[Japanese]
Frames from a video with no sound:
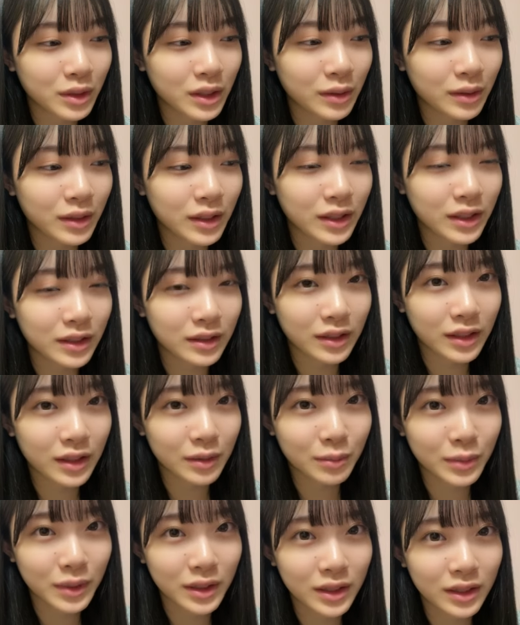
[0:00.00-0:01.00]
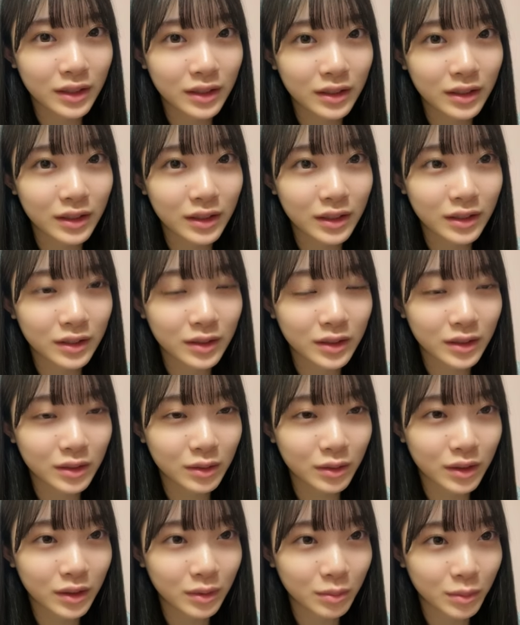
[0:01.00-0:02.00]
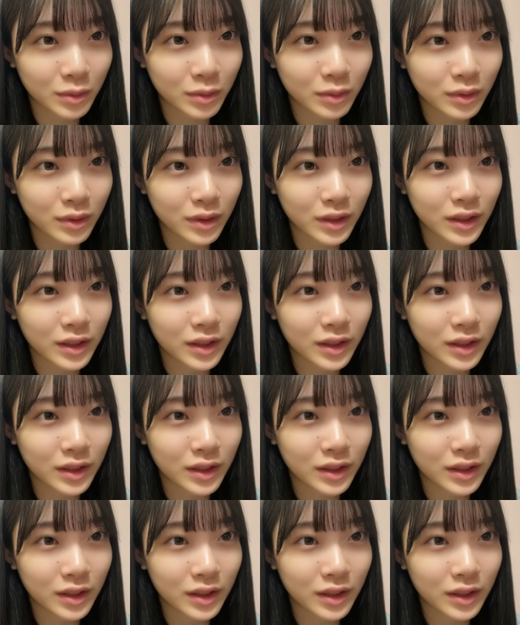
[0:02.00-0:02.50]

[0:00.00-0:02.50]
お世話になる現場に行く時も